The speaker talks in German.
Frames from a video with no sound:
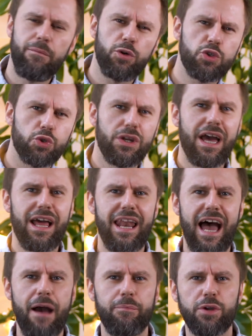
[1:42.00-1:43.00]

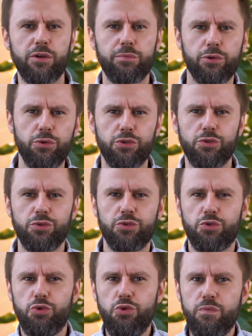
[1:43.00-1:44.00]
emotional
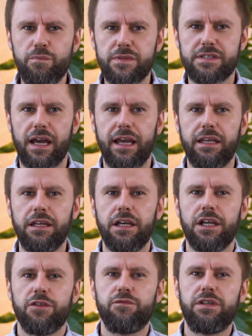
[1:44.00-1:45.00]
abgebrühten Typen sein.
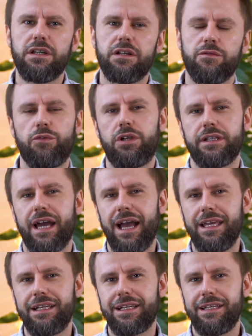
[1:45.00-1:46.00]
Wir wollen
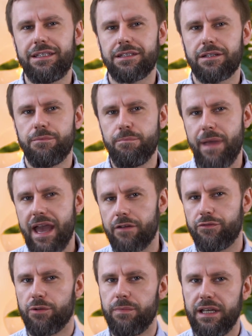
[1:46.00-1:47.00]
eigentlich
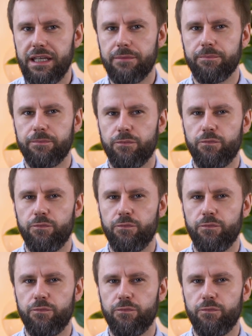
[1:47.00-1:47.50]
mehr vom Leben.